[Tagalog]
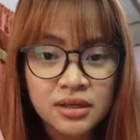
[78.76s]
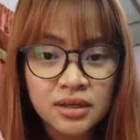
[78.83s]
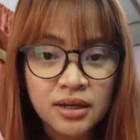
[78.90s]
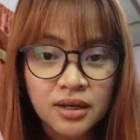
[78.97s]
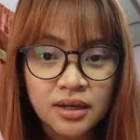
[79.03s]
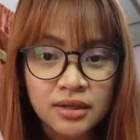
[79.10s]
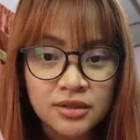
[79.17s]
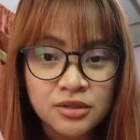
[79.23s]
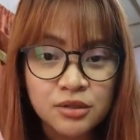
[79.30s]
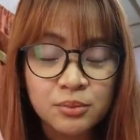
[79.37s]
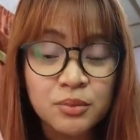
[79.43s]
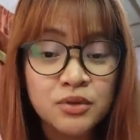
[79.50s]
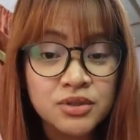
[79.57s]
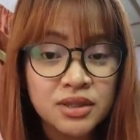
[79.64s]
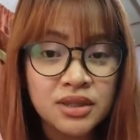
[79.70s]
uh,
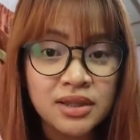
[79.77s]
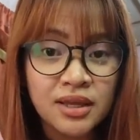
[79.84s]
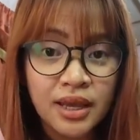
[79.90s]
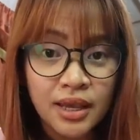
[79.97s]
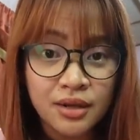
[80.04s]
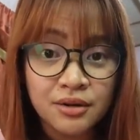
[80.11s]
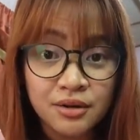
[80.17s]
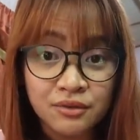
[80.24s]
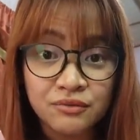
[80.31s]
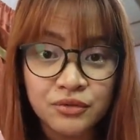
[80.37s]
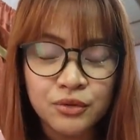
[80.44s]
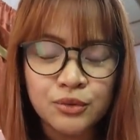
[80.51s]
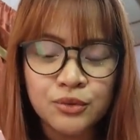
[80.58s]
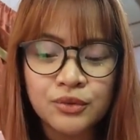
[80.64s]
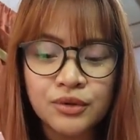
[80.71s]
supposedly a
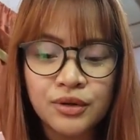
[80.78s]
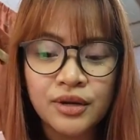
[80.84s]
review